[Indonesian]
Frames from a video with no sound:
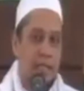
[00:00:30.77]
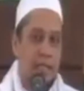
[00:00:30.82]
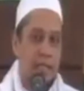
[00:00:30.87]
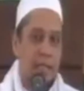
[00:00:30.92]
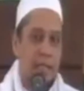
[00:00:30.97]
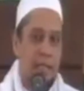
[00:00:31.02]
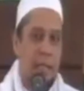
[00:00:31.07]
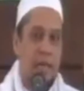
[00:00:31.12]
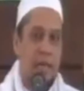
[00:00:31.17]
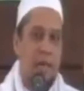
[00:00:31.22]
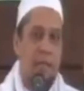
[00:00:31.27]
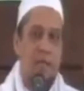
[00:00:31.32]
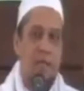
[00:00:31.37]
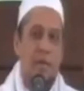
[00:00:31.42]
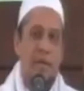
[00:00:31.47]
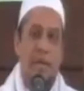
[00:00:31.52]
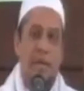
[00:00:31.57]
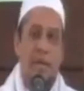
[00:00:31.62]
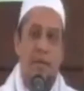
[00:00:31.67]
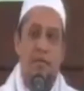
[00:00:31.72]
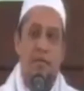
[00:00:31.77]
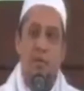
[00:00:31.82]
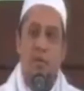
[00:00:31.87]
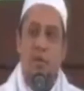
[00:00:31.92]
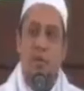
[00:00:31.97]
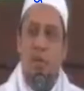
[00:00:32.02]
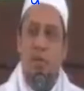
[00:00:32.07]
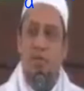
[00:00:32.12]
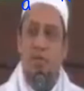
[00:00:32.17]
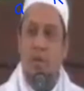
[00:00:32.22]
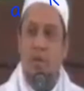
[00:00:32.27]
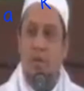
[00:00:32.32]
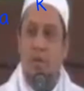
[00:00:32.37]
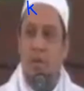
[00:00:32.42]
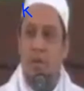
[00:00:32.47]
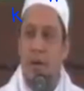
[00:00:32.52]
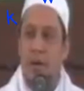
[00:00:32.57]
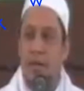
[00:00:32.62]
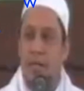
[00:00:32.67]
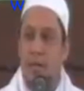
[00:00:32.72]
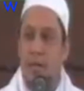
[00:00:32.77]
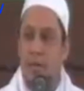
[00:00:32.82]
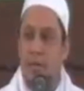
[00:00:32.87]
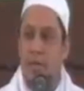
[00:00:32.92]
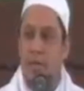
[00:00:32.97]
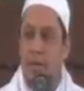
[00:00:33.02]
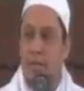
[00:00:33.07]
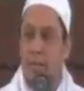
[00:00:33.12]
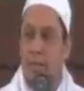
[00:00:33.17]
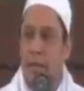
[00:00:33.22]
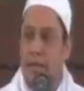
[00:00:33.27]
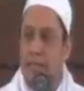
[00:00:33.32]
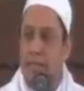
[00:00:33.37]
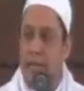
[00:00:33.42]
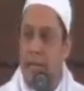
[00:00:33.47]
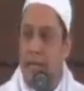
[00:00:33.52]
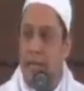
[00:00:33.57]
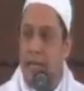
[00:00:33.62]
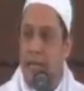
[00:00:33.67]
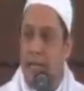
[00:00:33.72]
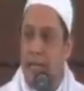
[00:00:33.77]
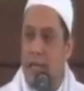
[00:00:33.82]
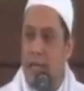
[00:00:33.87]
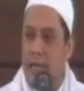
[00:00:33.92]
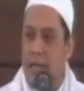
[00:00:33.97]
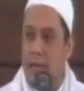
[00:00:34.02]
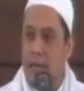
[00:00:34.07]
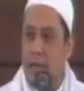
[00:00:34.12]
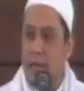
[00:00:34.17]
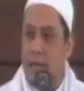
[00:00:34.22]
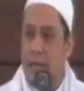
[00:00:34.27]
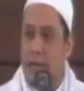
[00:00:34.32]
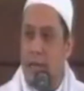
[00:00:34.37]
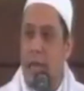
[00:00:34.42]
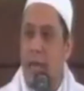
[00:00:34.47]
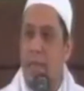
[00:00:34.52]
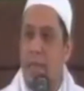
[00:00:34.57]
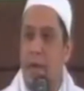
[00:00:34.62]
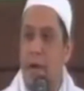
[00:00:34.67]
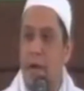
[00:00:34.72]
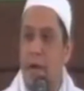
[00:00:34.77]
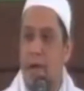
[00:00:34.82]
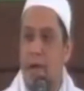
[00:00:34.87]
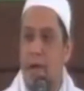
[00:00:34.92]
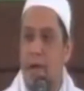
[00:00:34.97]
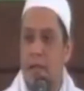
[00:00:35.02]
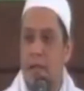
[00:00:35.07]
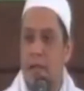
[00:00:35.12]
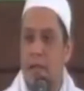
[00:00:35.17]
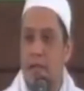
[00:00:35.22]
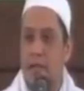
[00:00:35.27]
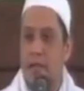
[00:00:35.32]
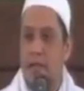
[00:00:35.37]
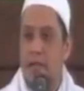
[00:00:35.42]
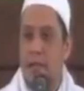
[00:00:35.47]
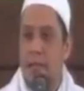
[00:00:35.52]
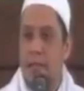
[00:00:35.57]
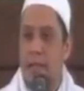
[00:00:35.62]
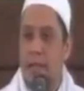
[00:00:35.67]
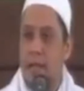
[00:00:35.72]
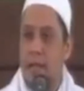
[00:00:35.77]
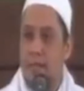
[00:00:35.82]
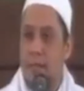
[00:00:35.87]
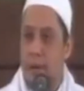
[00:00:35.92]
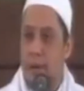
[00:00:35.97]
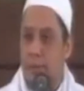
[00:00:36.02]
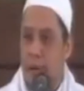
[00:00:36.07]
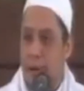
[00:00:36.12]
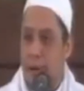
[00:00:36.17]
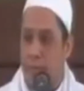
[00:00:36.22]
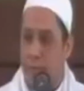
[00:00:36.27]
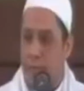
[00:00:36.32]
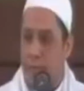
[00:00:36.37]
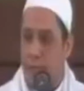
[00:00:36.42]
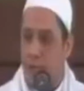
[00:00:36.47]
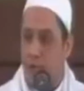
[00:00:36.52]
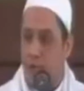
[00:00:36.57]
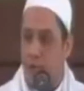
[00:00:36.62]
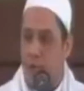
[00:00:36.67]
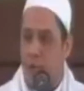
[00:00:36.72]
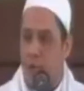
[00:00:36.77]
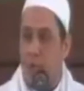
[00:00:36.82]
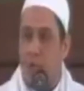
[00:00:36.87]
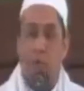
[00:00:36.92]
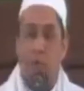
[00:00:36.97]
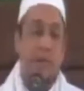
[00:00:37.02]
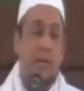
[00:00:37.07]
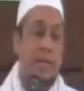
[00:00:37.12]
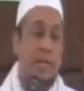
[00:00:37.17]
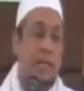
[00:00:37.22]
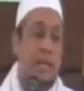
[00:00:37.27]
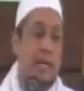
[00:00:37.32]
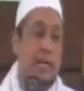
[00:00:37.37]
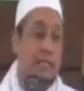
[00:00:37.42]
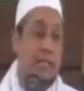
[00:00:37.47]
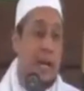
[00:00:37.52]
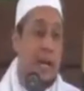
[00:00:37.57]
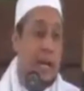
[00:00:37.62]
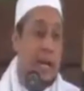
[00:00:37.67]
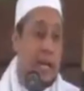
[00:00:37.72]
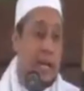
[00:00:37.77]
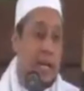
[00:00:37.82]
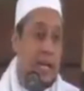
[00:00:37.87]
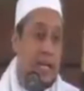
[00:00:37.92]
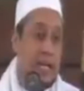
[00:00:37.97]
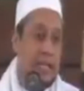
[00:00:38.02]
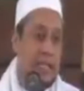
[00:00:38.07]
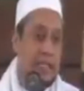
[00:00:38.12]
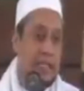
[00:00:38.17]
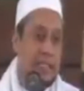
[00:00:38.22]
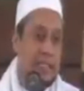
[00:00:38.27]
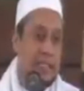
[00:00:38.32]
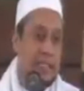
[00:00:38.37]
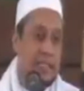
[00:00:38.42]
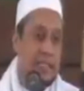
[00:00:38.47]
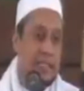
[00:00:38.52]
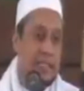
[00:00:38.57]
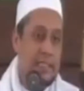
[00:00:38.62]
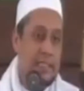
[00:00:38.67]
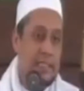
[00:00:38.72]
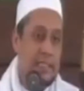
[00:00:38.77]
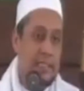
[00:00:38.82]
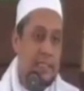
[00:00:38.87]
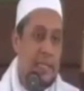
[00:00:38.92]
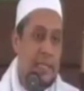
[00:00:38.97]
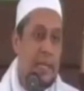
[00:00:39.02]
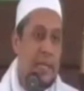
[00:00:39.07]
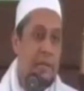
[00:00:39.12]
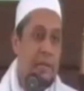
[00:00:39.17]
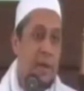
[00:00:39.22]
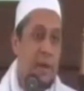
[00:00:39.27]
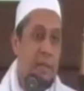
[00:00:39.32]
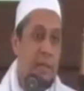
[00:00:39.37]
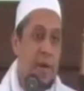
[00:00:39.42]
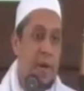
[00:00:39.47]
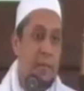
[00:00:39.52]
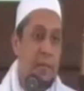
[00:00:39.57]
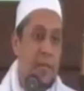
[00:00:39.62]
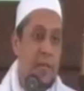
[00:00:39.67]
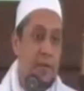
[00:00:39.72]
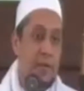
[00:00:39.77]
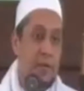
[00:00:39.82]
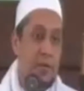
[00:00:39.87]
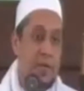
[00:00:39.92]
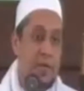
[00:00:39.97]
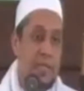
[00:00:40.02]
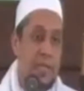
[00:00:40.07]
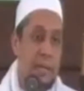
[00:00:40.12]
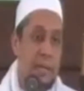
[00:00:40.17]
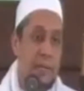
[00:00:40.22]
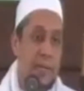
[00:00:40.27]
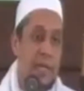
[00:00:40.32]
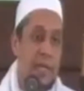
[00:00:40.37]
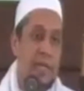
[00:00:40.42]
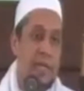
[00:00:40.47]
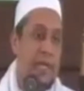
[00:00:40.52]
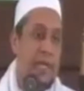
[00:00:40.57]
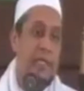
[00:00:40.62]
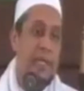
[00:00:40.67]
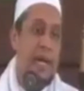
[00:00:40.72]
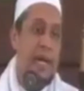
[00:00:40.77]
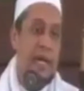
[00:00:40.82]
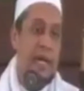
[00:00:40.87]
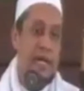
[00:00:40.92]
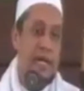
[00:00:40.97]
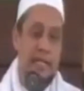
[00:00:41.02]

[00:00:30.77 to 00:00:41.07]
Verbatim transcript: sambil kemudian Rasulullah Shallallahu Alaihi Wasallam mengatakan kenapa Tangan bapak begitu melepuh dan kasar. Tangan bapak begitu hitam dan kasar.